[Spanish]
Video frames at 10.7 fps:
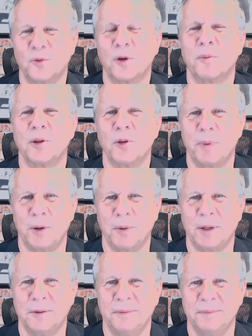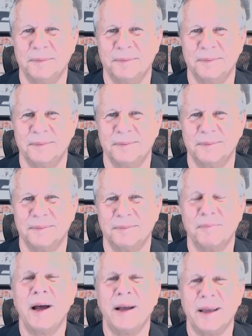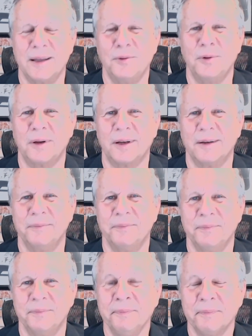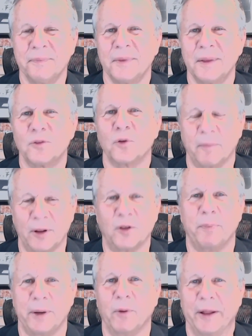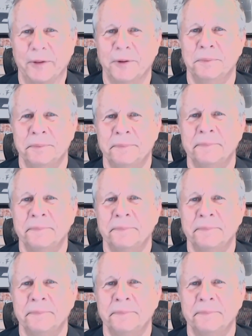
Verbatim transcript: tu hermano peruano, más que nunca, tu hermano peruano.